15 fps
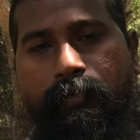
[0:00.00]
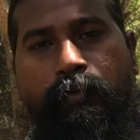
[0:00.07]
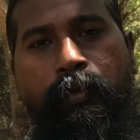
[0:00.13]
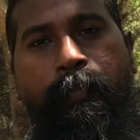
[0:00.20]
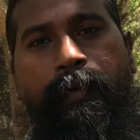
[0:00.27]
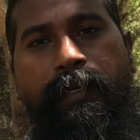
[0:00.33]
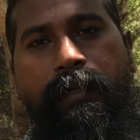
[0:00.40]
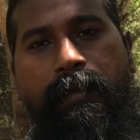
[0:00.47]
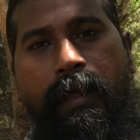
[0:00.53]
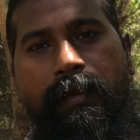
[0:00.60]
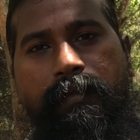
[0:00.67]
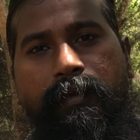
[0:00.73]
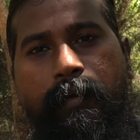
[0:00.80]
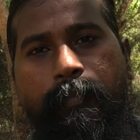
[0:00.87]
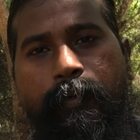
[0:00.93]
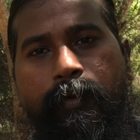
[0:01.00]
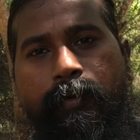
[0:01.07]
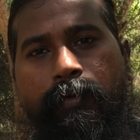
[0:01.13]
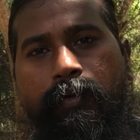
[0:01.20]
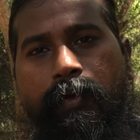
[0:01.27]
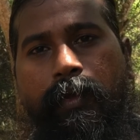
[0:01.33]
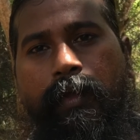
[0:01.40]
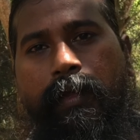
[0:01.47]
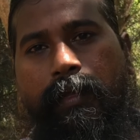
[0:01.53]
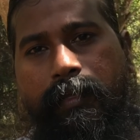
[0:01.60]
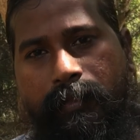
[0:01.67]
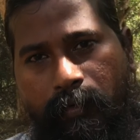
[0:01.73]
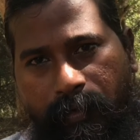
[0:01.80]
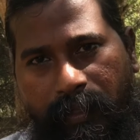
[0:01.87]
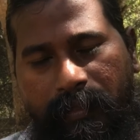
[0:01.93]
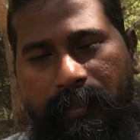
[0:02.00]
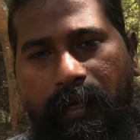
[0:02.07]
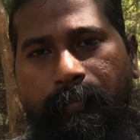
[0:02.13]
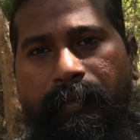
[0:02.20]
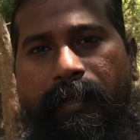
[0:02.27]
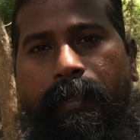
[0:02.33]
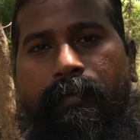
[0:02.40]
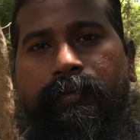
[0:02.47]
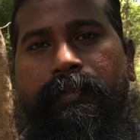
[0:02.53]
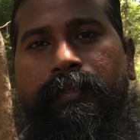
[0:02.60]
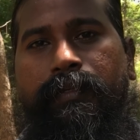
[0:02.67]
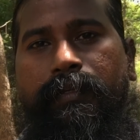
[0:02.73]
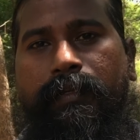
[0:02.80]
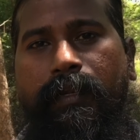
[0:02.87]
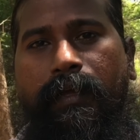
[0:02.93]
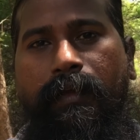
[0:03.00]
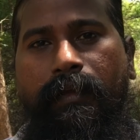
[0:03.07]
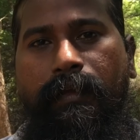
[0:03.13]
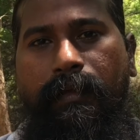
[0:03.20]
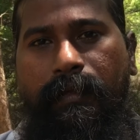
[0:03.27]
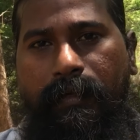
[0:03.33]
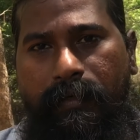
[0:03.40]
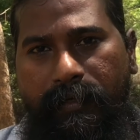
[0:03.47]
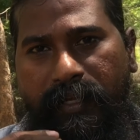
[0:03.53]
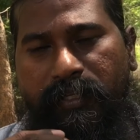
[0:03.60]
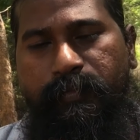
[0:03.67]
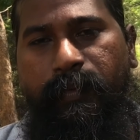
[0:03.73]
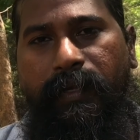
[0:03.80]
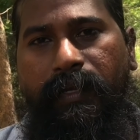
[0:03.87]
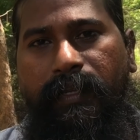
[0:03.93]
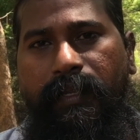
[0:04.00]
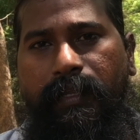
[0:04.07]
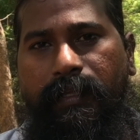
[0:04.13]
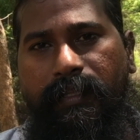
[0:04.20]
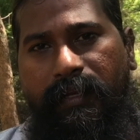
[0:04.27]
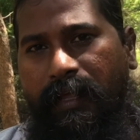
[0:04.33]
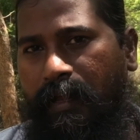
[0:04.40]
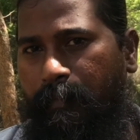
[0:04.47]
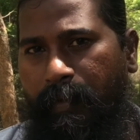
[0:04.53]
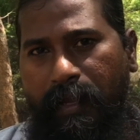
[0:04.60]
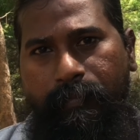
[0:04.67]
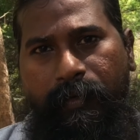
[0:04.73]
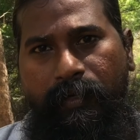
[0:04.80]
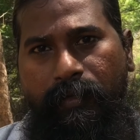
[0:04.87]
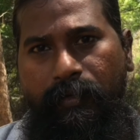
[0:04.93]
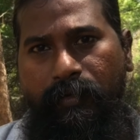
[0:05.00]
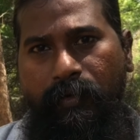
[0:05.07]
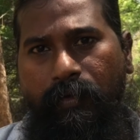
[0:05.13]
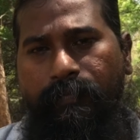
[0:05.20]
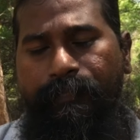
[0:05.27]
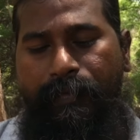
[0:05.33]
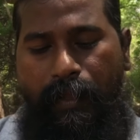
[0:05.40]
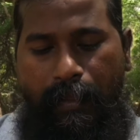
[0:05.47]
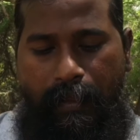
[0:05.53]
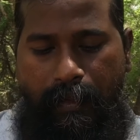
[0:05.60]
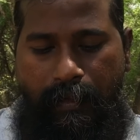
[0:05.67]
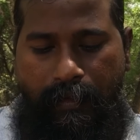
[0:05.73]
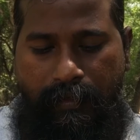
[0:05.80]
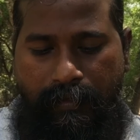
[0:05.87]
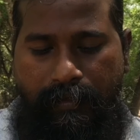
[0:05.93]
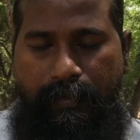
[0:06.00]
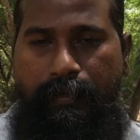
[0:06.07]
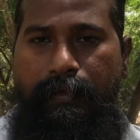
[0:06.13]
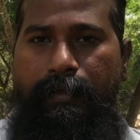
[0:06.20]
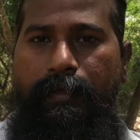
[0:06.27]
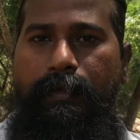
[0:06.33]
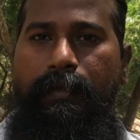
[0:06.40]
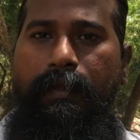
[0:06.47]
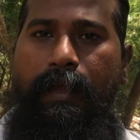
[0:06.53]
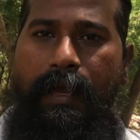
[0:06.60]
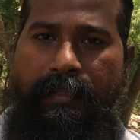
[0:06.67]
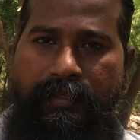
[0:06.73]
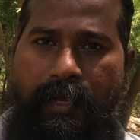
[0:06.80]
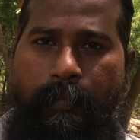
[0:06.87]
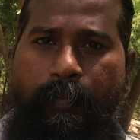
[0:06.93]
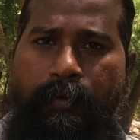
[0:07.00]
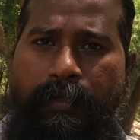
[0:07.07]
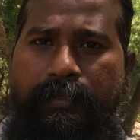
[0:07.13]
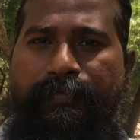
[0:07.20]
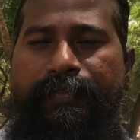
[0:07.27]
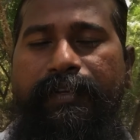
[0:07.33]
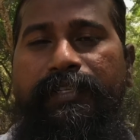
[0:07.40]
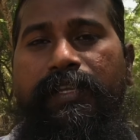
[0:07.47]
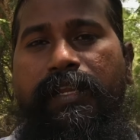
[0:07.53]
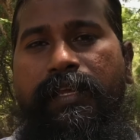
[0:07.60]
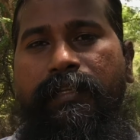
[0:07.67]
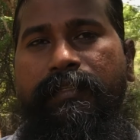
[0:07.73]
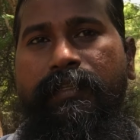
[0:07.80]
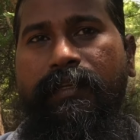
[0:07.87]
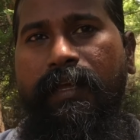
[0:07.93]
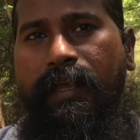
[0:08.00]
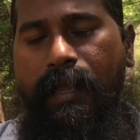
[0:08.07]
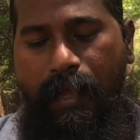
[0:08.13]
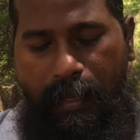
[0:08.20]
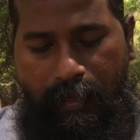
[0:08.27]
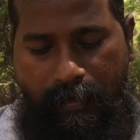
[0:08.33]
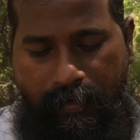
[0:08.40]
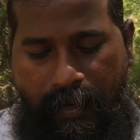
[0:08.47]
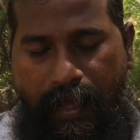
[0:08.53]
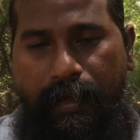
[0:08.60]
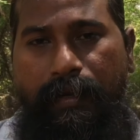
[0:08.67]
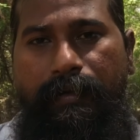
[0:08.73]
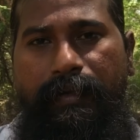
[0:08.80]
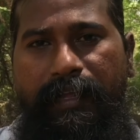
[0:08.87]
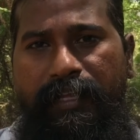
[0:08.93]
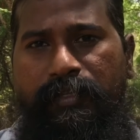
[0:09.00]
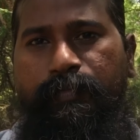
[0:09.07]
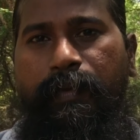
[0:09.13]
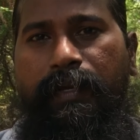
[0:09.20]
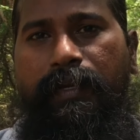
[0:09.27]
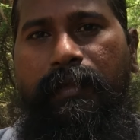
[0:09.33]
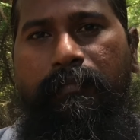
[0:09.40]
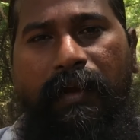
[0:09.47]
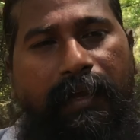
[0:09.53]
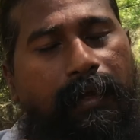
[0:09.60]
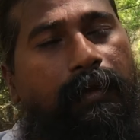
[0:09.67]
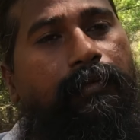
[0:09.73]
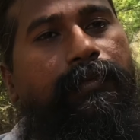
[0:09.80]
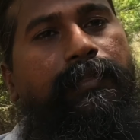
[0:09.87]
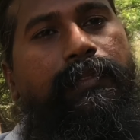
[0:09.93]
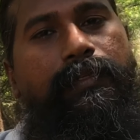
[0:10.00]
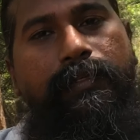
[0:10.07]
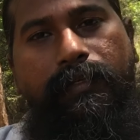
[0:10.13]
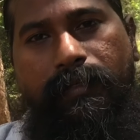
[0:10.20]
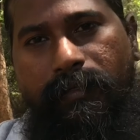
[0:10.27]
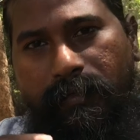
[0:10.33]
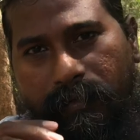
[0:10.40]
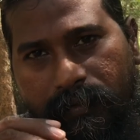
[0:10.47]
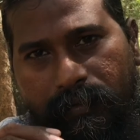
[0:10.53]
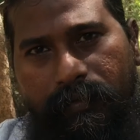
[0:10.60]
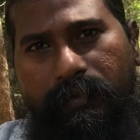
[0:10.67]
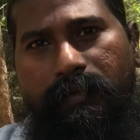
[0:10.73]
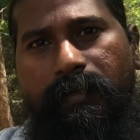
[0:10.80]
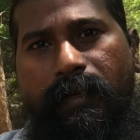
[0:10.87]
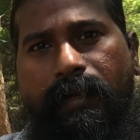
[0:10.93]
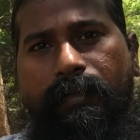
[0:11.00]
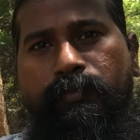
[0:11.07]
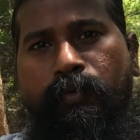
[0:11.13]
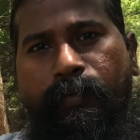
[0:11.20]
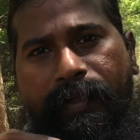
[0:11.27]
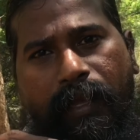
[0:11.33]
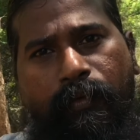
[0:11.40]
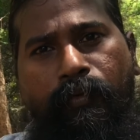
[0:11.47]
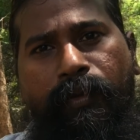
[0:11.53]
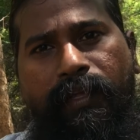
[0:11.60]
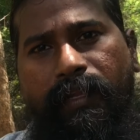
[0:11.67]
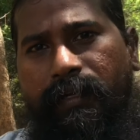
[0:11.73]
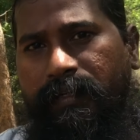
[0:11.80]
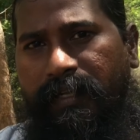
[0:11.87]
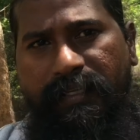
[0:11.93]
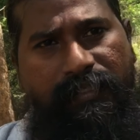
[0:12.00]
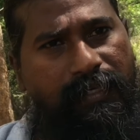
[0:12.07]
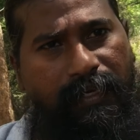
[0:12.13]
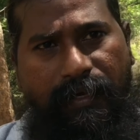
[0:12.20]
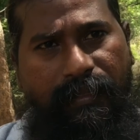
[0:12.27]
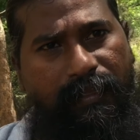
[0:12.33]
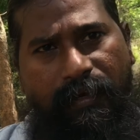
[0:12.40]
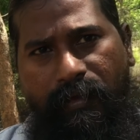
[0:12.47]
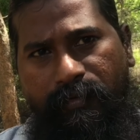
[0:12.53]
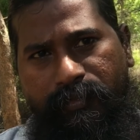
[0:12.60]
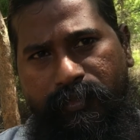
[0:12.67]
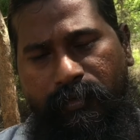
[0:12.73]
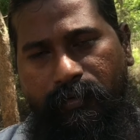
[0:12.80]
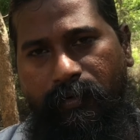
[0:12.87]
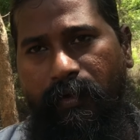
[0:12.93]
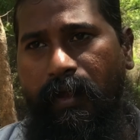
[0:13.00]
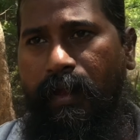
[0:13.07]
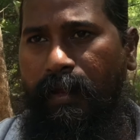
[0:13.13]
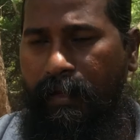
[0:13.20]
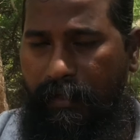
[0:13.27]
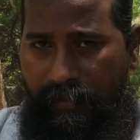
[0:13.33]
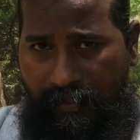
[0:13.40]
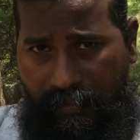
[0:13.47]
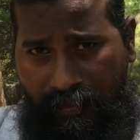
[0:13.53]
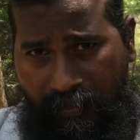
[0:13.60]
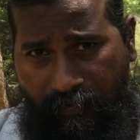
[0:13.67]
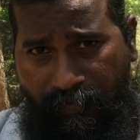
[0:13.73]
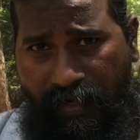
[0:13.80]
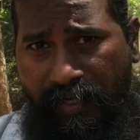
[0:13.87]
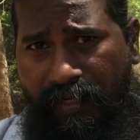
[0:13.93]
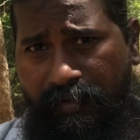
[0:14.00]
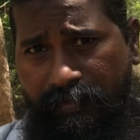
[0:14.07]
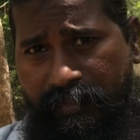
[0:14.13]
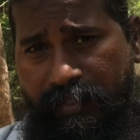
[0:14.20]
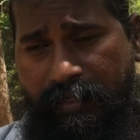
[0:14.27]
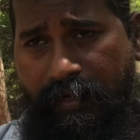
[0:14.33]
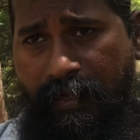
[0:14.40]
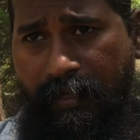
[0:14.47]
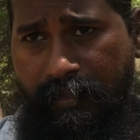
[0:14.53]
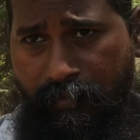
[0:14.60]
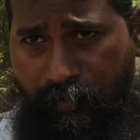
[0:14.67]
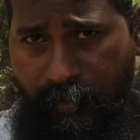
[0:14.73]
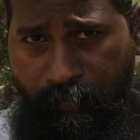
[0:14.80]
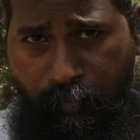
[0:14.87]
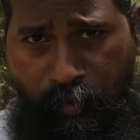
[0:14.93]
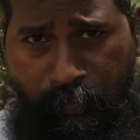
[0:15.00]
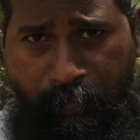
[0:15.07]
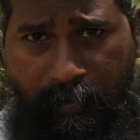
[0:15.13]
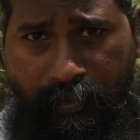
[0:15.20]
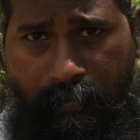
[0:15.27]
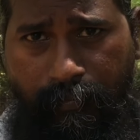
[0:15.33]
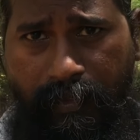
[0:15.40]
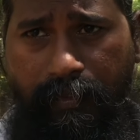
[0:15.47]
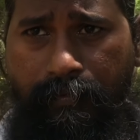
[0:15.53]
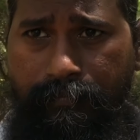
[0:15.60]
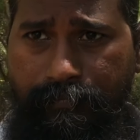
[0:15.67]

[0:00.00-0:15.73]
குறிப்பிட்ட நாளுக்கு அப்புறம் இதனுடைய தன்மையை வந்து நாங்கள் டேஸ்ட் பண்ணி இதை நாங்கள் பேக் பண்ணியிருக்கிறோம் இது அதுக்கப்புறம் அது ஃப்ரிட்ஜ்லேயே இருந்ததுன்னா நாங்கள் டேஸ்ட் பண்ணி மக்கள் வந்து நல்லா சுவையாக குடிக்கிற டேஸ்டிங்கில் தான் நாங்கள் வச்சுருக்கோம் இதை நீங்கள் வெளியில் வச்சிங்கன்னா இதனுடைய புளிப்புத்தன்மை